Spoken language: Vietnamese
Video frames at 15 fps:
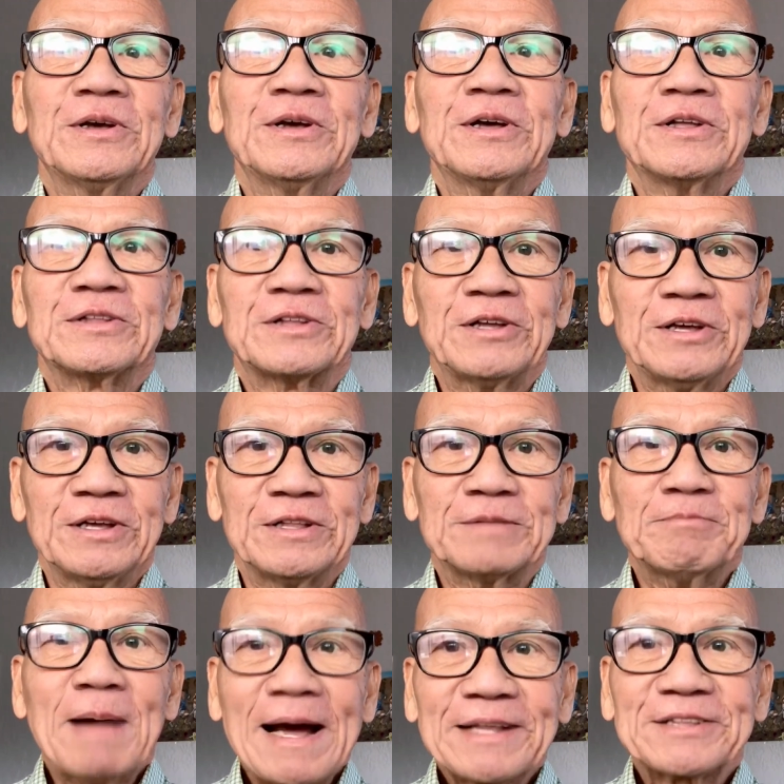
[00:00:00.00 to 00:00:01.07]
thì
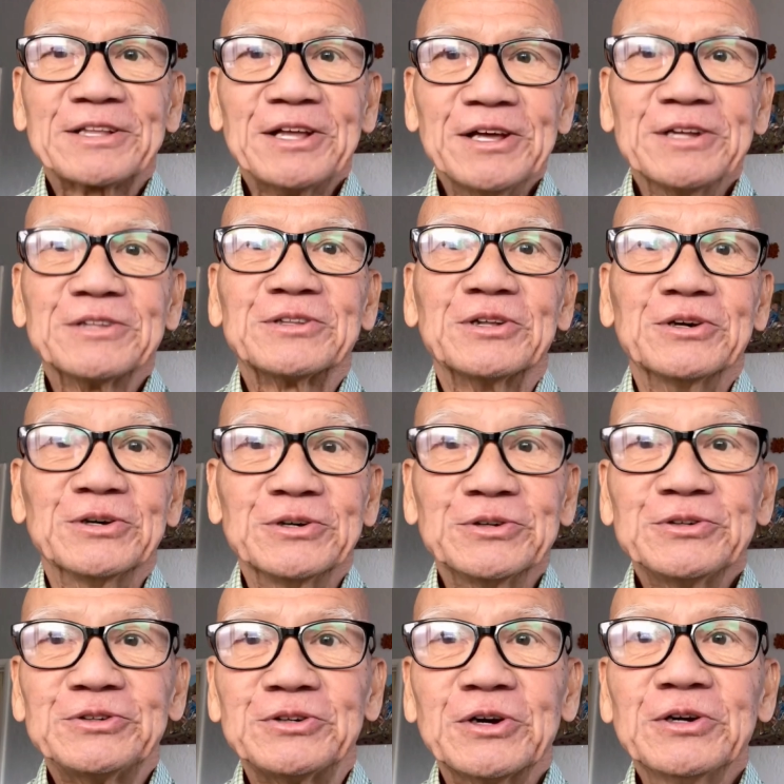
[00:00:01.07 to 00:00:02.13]
bát tiên tượng
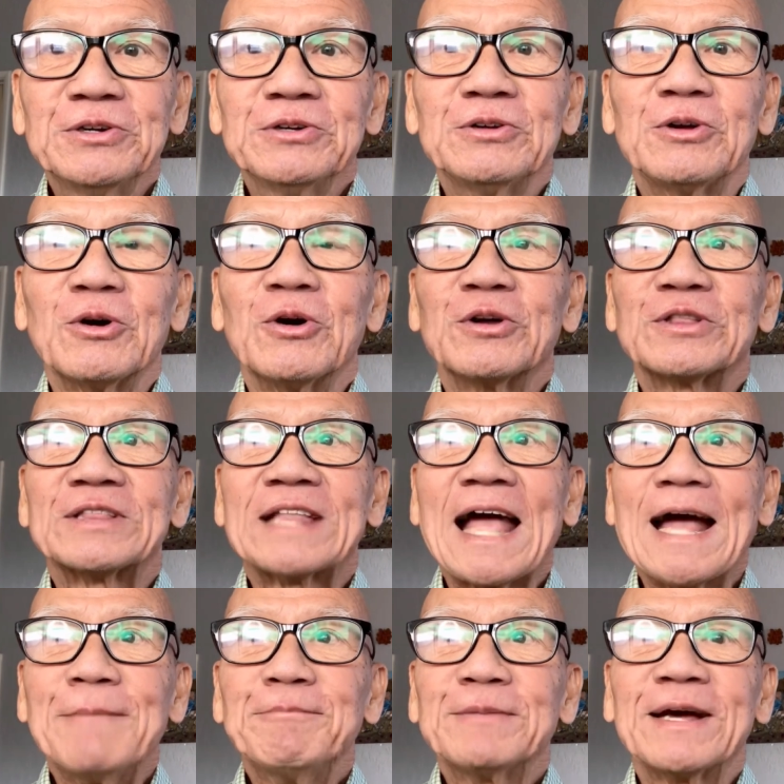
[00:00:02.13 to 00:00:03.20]
trưng cho
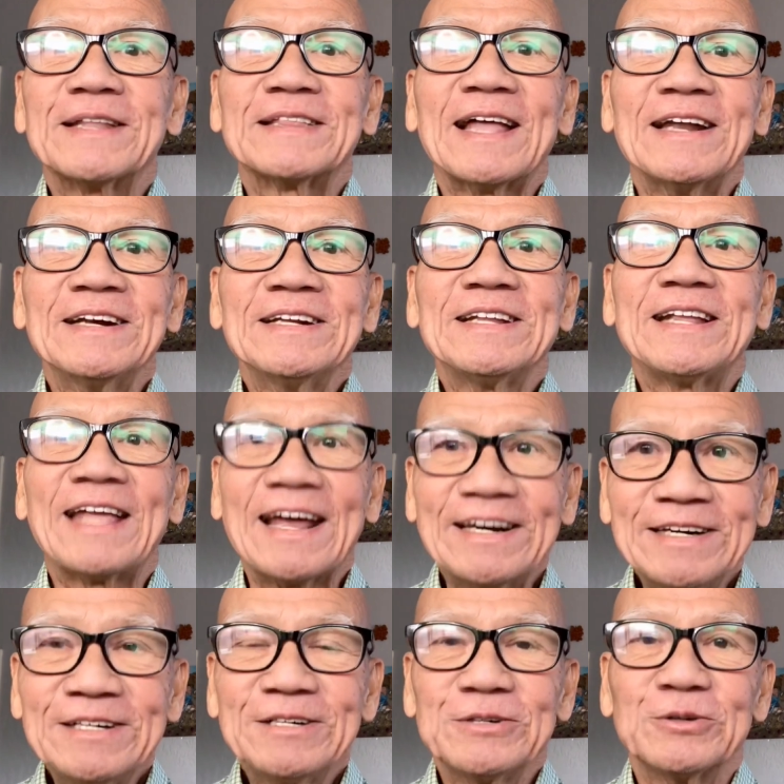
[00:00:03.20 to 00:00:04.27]
tám cái tánh
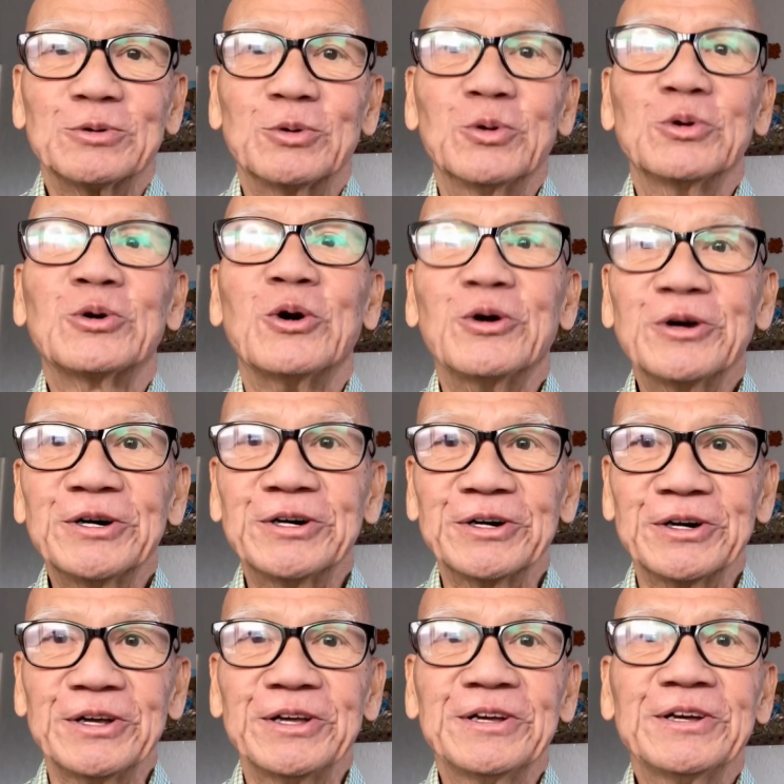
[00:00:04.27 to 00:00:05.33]
chánh của con
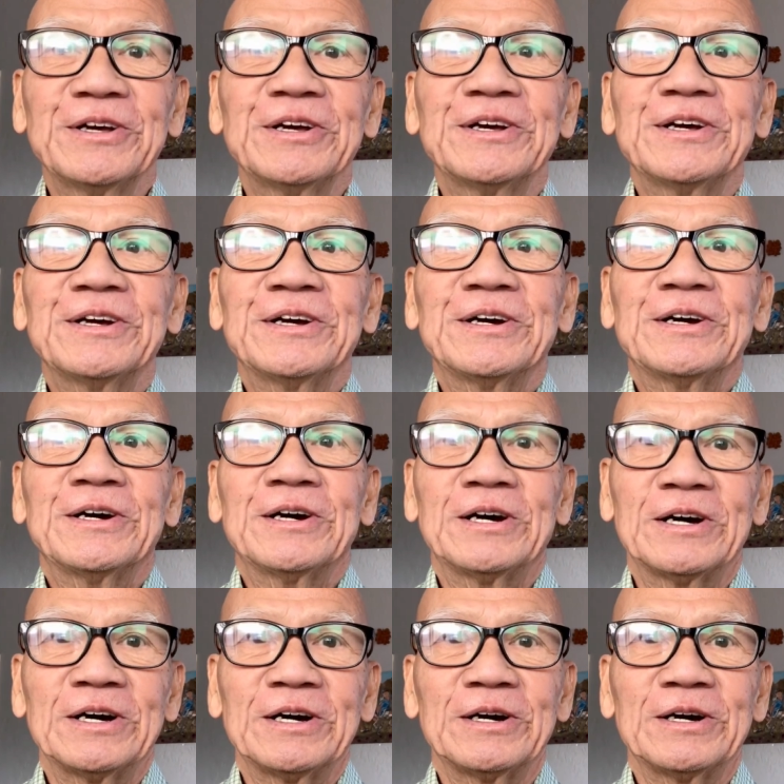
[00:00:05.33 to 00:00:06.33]
người à,